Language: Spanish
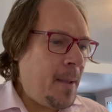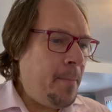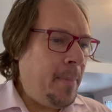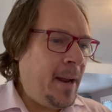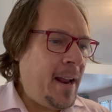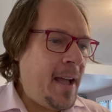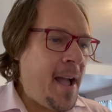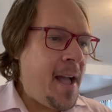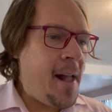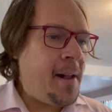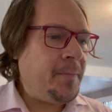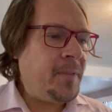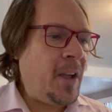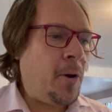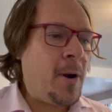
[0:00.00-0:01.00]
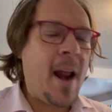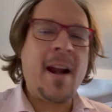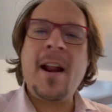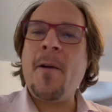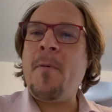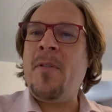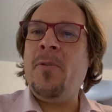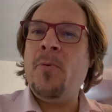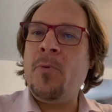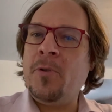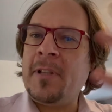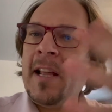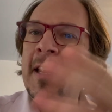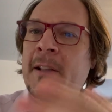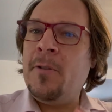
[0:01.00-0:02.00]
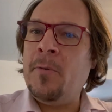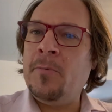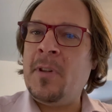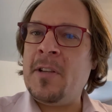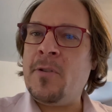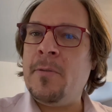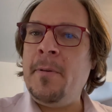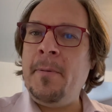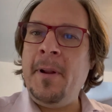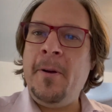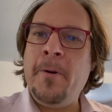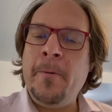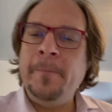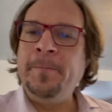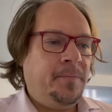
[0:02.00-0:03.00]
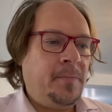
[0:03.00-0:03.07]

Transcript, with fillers: para decorarla cuando uno está leyendo un texto bíblico,